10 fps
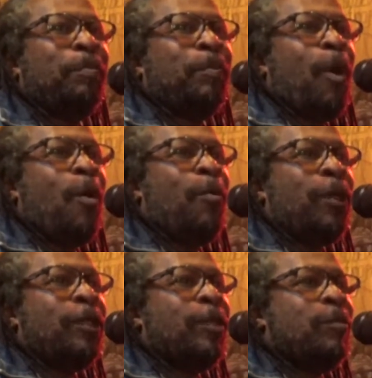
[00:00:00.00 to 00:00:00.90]

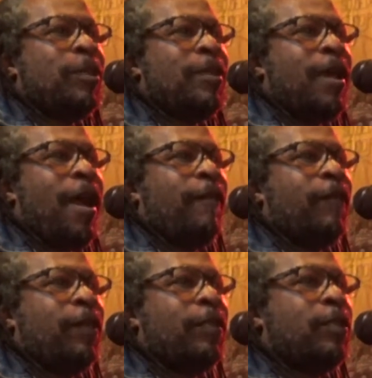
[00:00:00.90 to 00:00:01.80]
pobres,
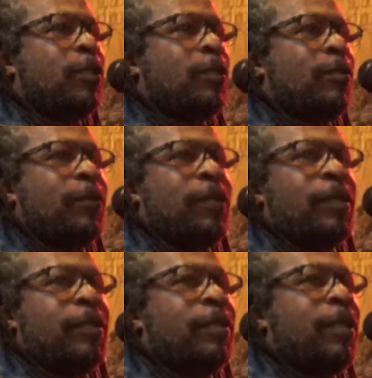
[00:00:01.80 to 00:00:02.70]
miseráveis de
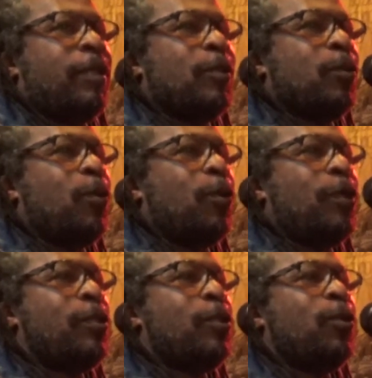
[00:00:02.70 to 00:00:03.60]
todas as
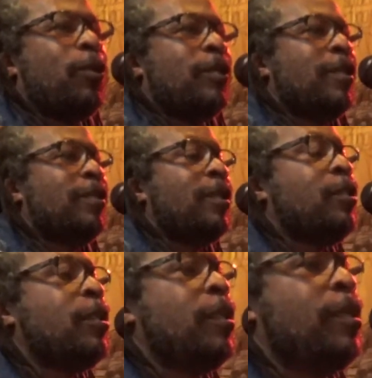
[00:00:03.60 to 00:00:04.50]
cores, de todas as
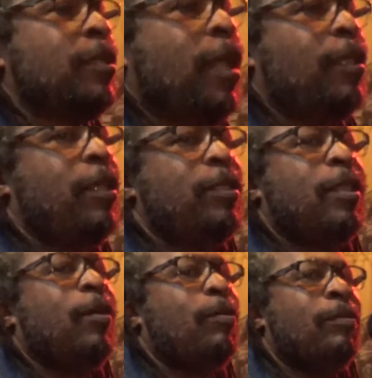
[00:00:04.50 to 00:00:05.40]
etnias que ainda
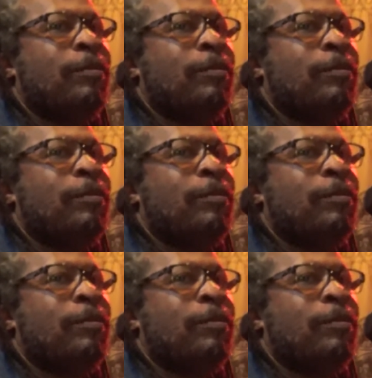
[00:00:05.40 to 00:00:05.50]
estão